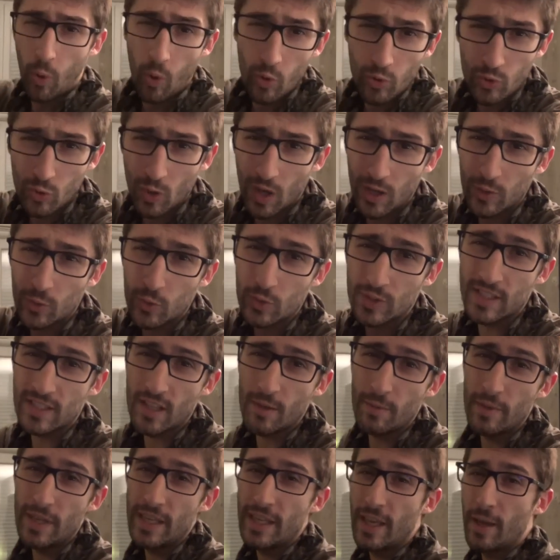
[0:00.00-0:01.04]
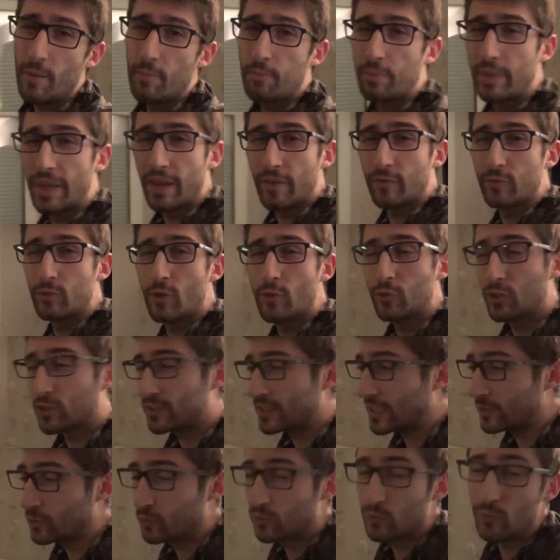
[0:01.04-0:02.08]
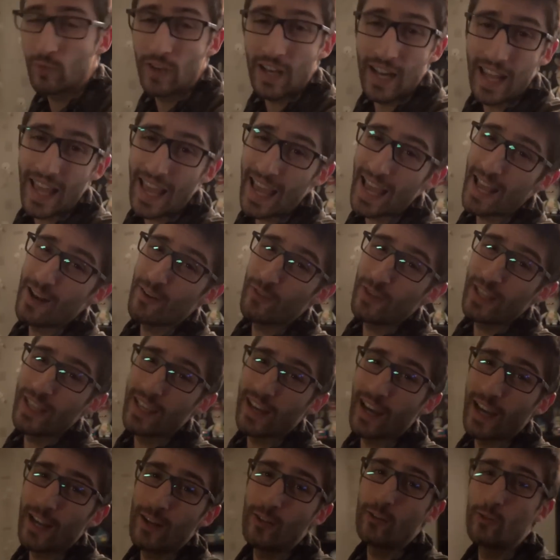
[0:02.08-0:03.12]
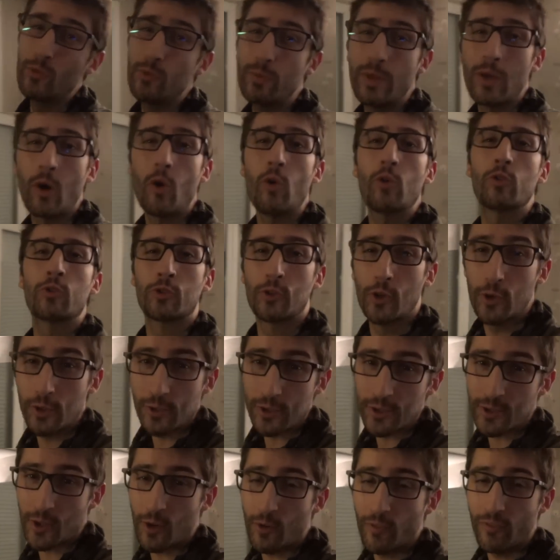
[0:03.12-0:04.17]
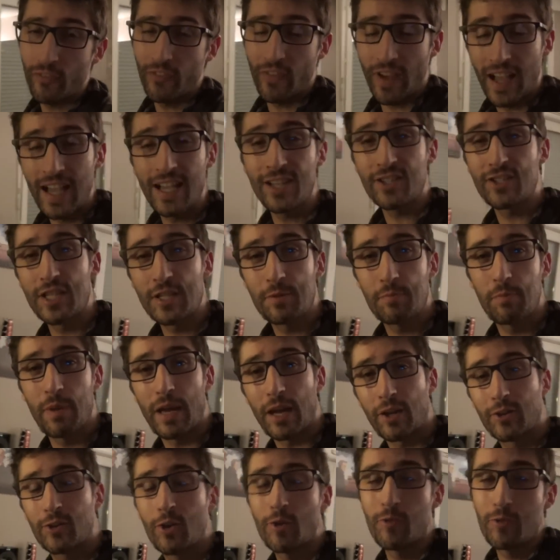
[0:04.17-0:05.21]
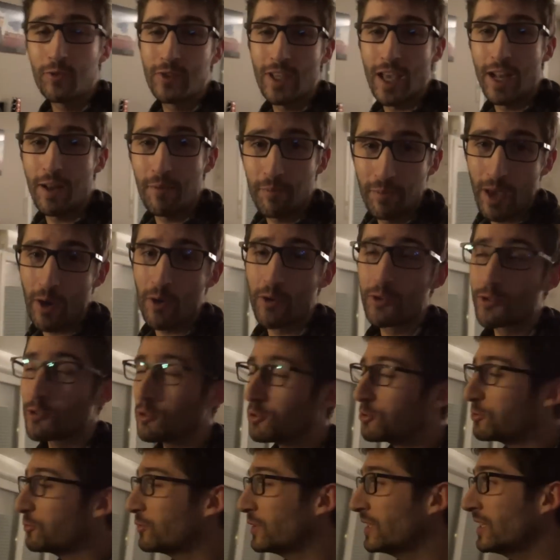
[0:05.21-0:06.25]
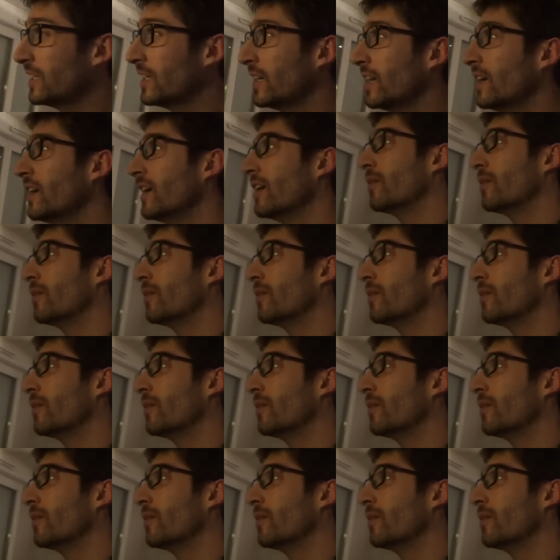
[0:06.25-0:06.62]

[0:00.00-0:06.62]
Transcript: Bonjour à tous les amis et bienvenue dans cette nouvelle LVRL numéro 220. J'espère que vous allez bien aujourd'hui.